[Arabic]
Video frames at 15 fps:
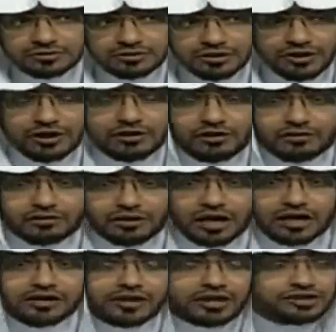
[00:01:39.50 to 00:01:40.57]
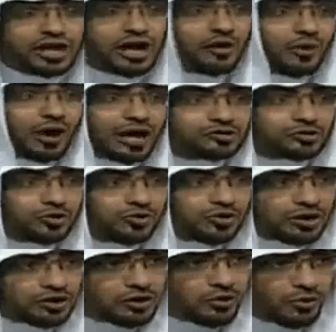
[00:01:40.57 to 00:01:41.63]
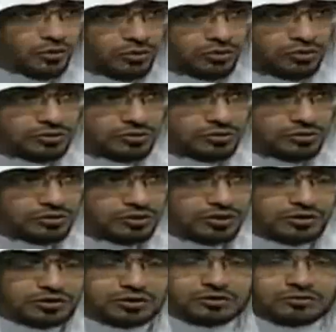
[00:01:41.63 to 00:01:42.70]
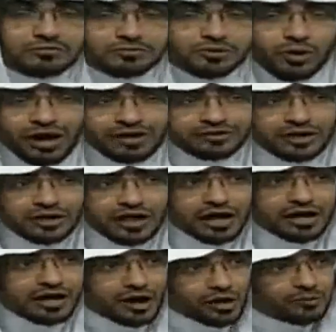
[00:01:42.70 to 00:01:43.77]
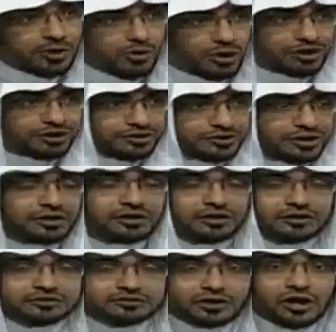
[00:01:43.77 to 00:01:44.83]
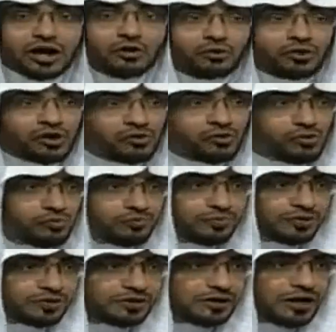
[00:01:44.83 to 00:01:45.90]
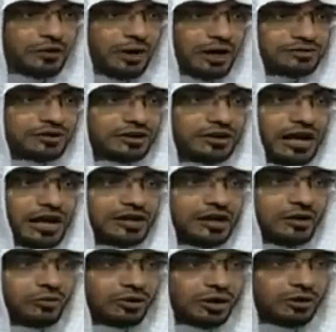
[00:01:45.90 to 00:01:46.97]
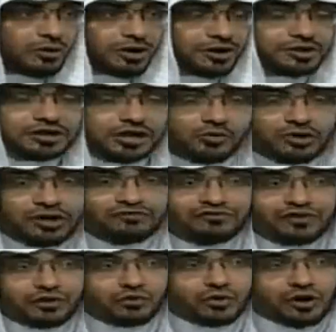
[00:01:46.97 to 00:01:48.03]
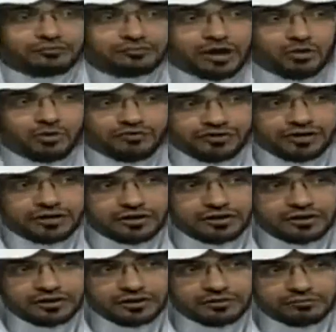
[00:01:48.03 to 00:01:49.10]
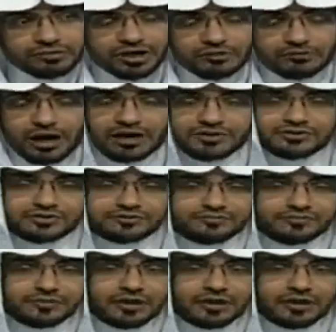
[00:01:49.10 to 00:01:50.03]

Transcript: ذكر أي إذا جاءه أحد يذكره بوعد الله أو بوعيده تراه يؤوب إلى وعد الله أو إلى وعيده وينفك عما هو فيه من المعاصي